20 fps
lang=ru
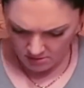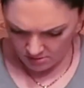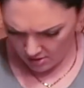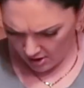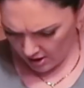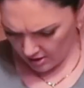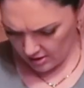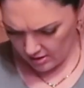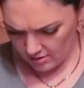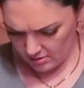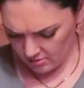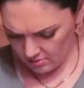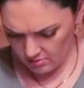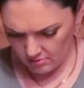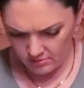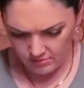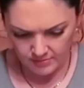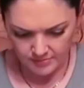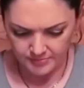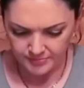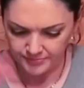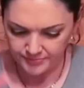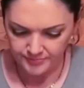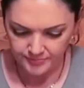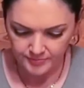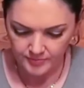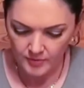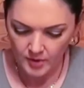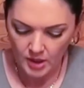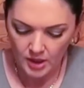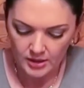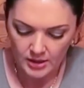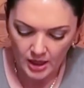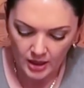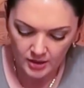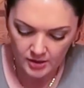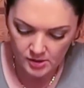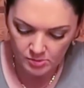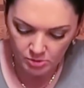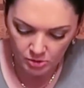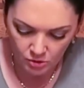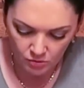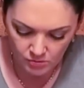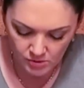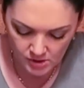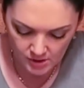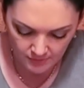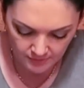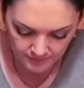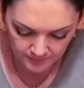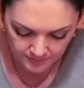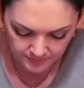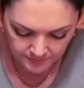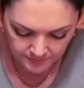Ладно. Так разберемся.